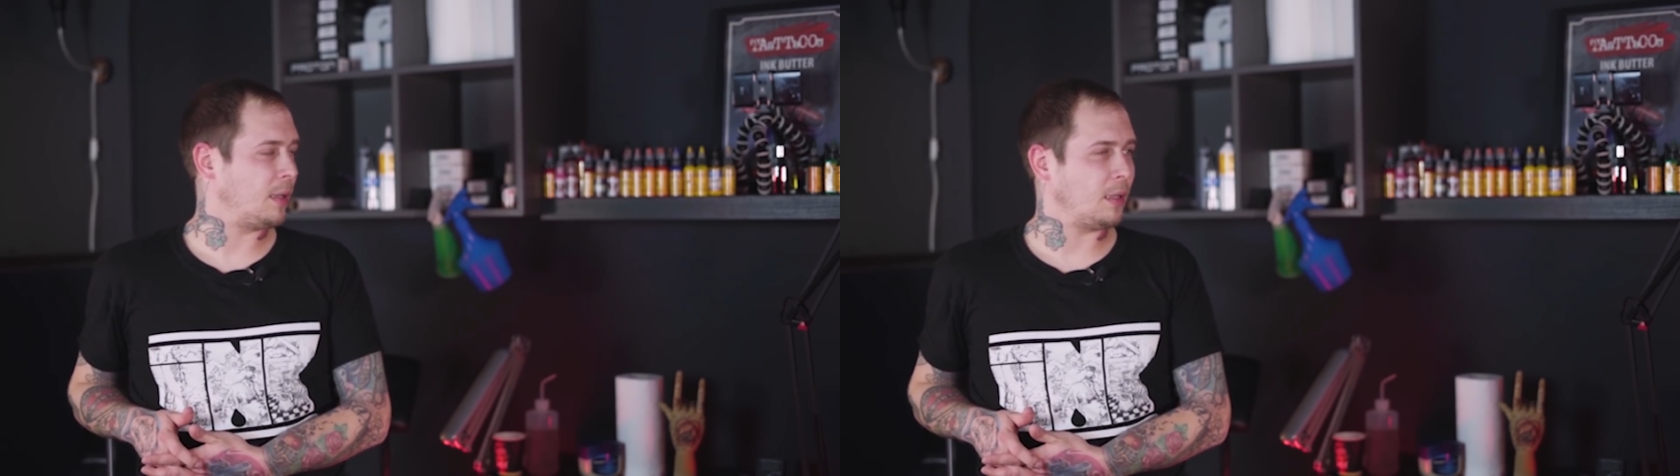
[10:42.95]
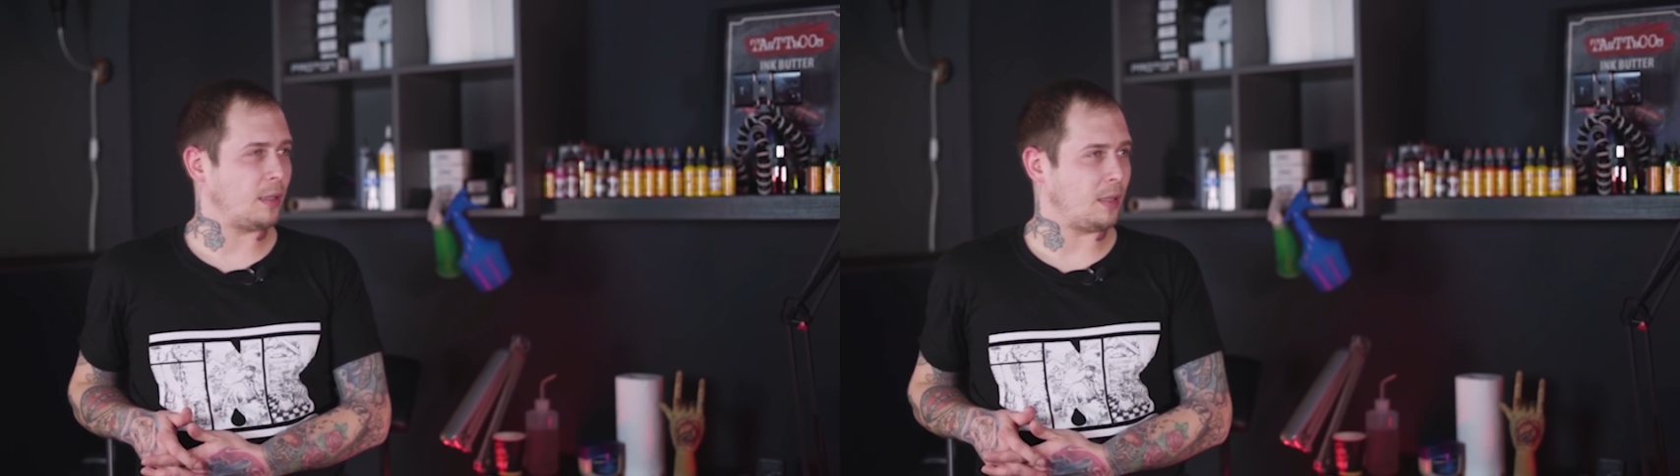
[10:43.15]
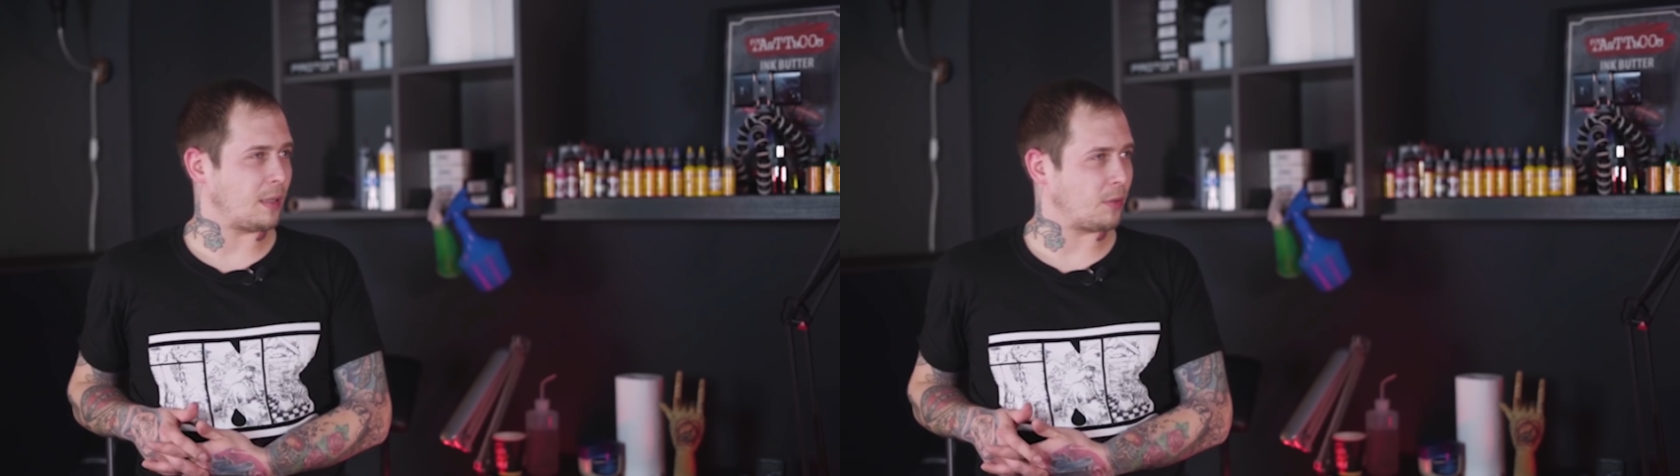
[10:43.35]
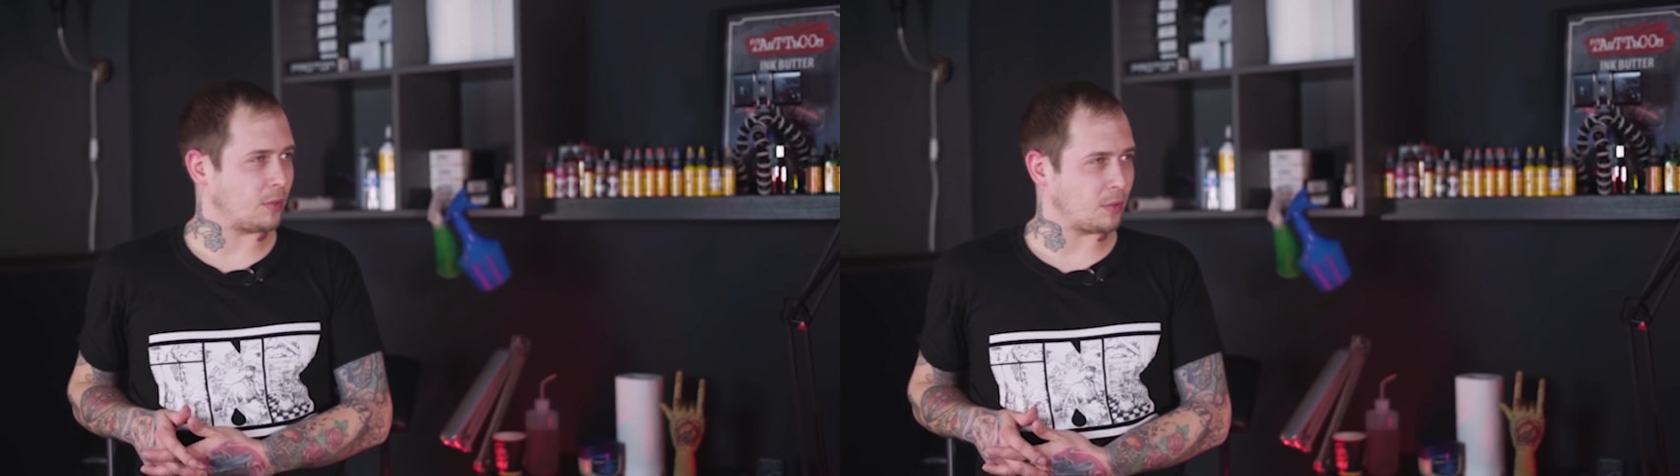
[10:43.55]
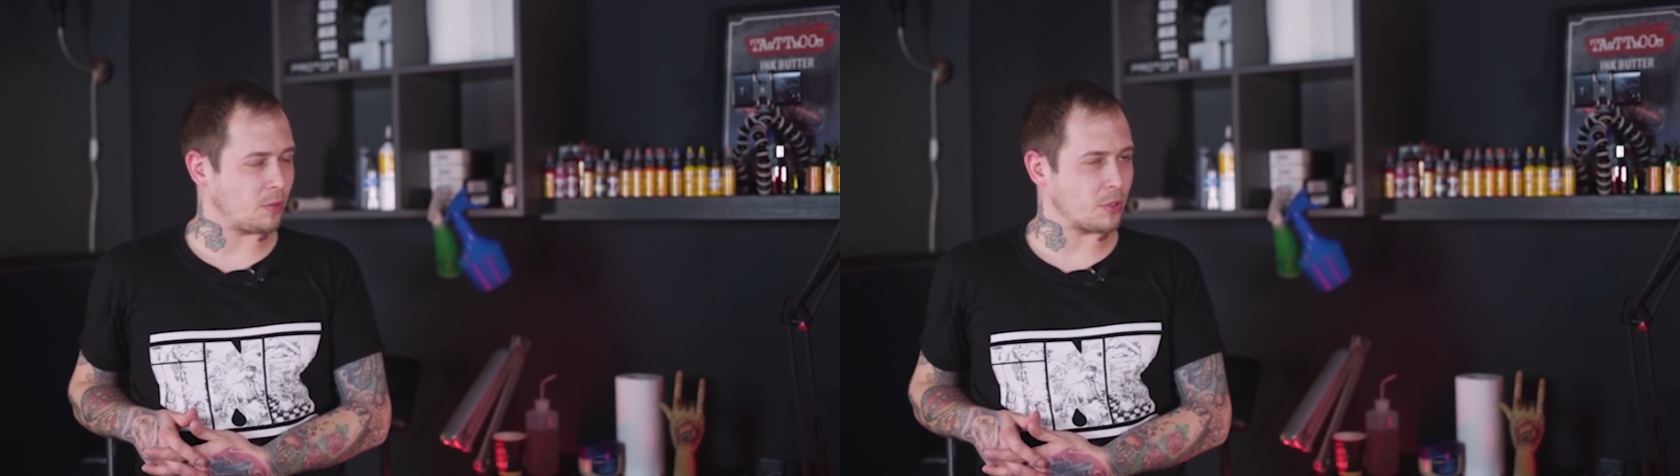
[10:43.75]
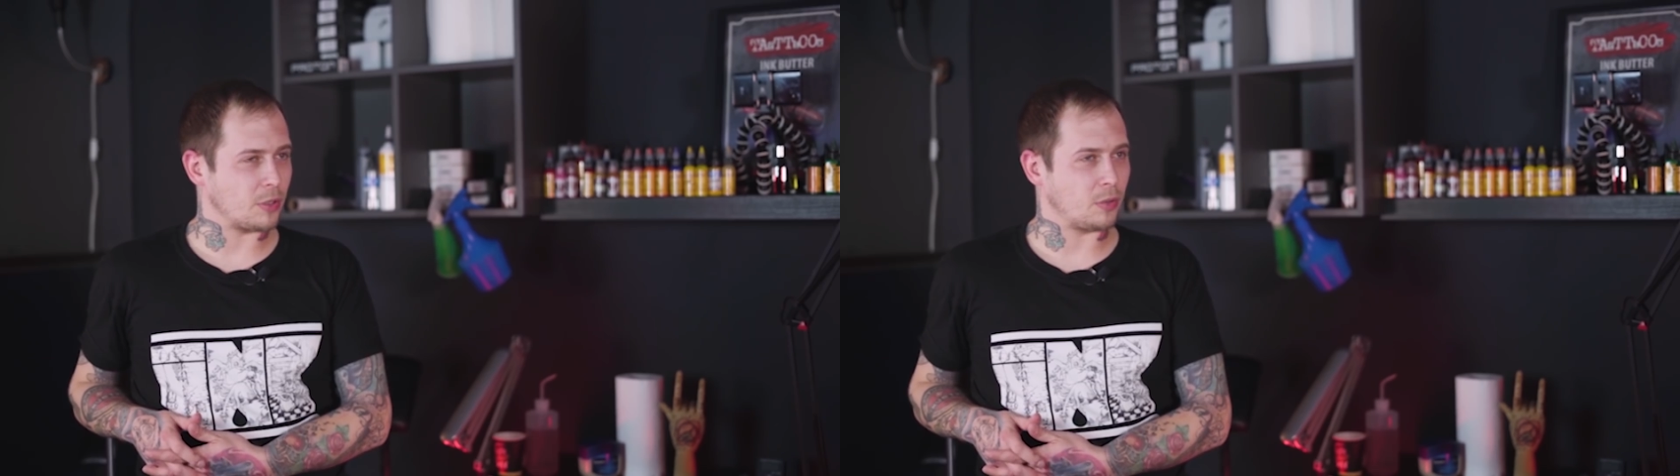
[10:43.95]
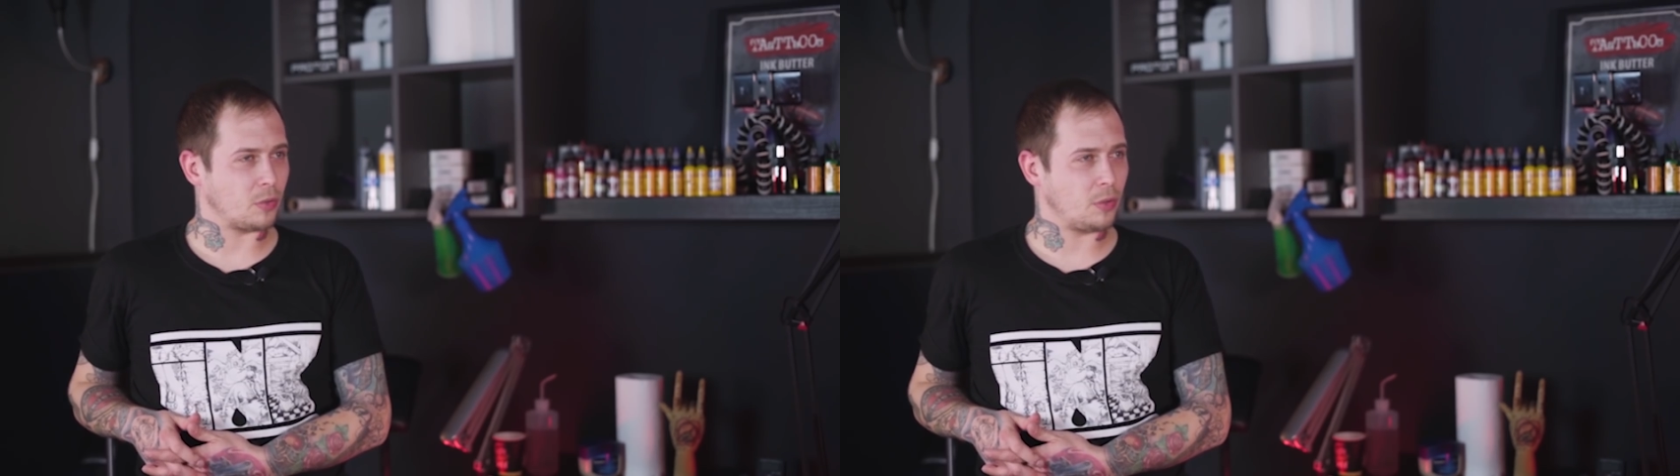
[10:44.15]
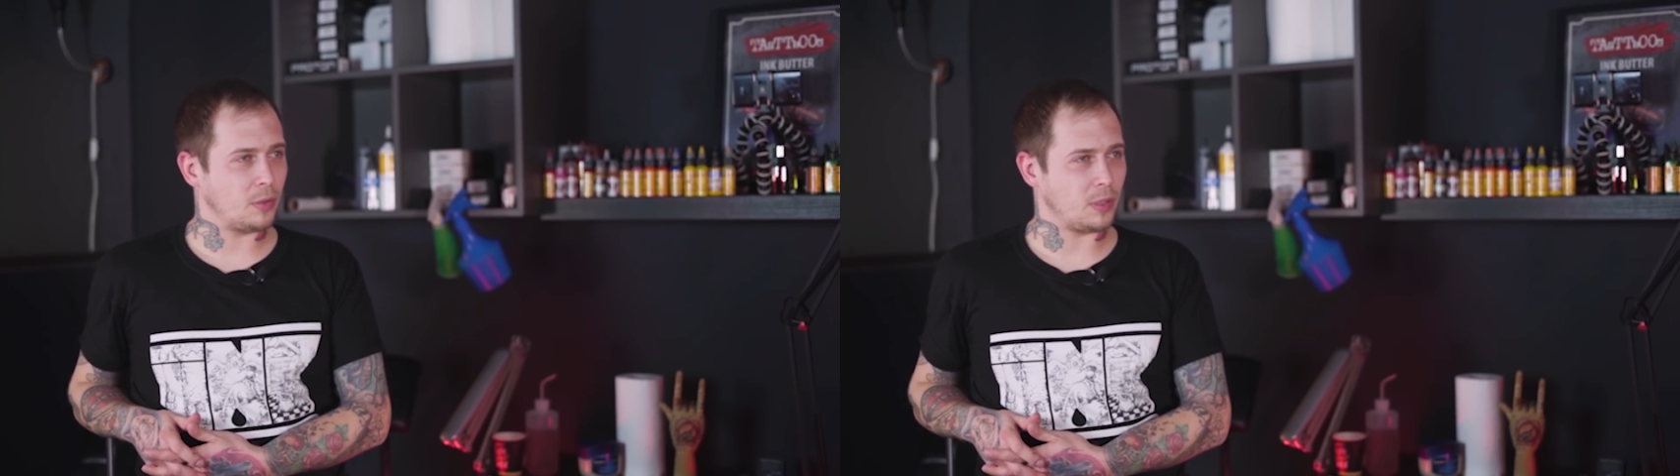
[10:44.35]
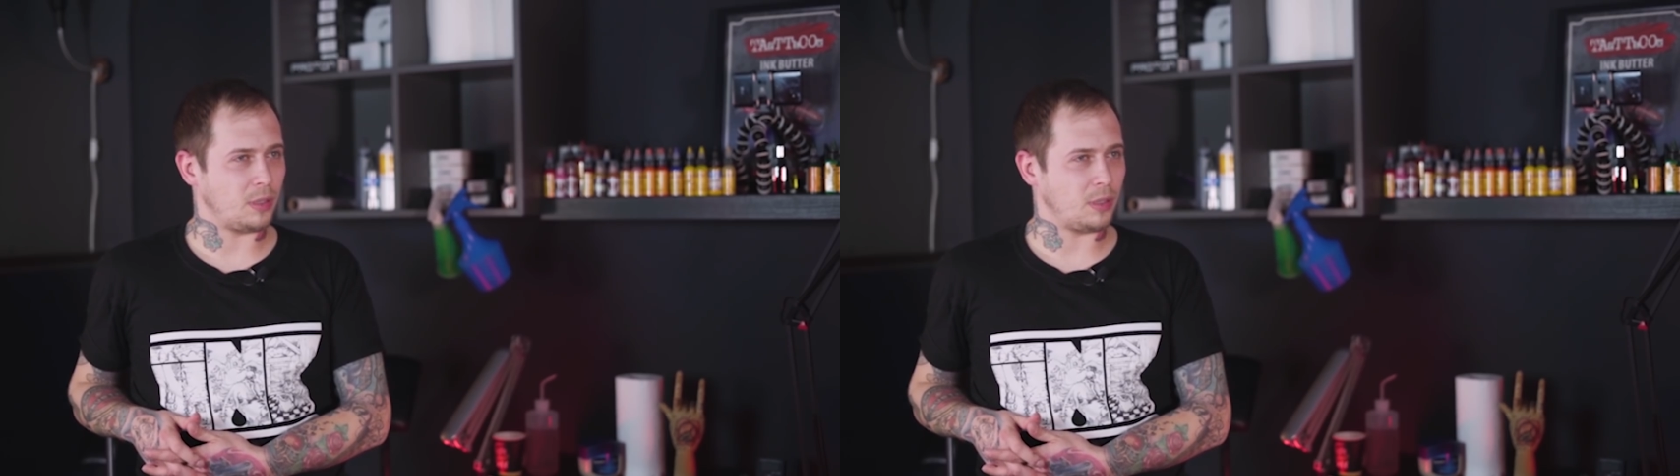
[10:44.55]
белая или какой-то кожный тон,